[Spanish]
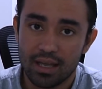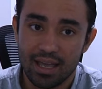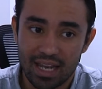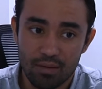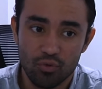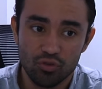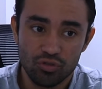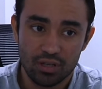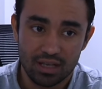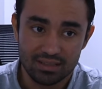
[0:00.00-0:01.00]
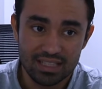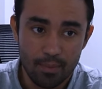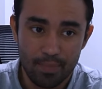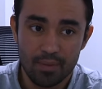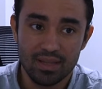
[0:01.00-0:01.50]
queremos
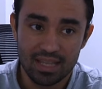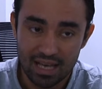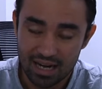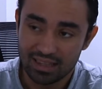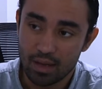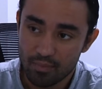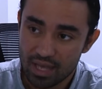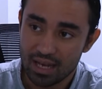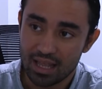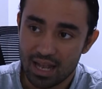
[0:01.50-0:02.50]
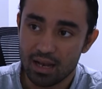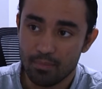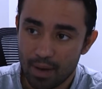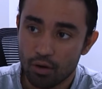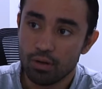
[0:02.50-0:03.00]
siempre mitigar también
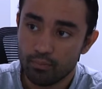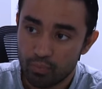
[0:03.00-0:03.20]
el pago de